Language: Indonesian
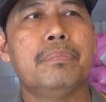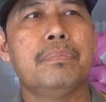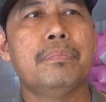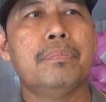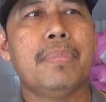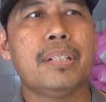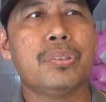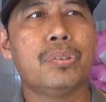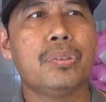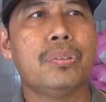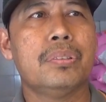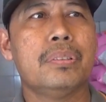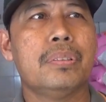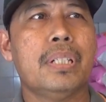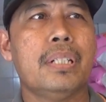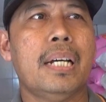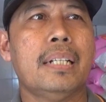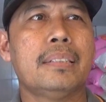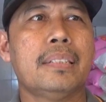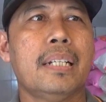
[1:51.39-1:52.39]
masuk
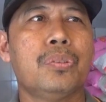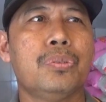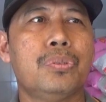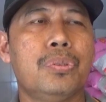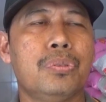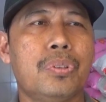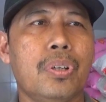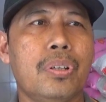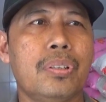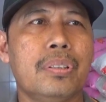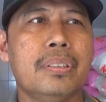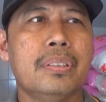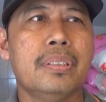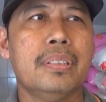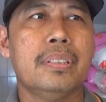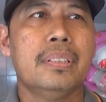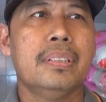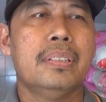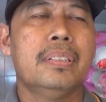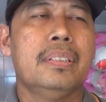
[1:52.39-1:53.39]
hanya tujuh ton
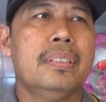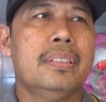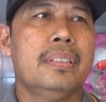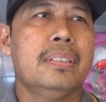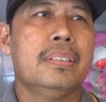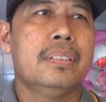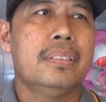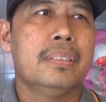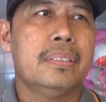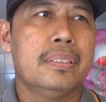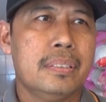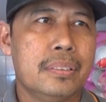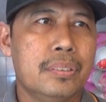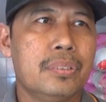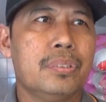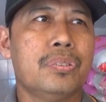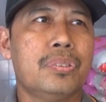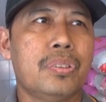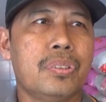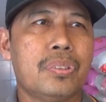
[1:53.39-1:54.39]

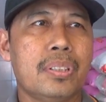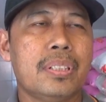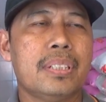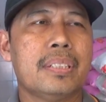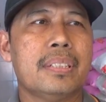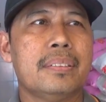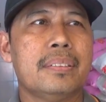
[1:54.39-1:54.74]
tujuh ton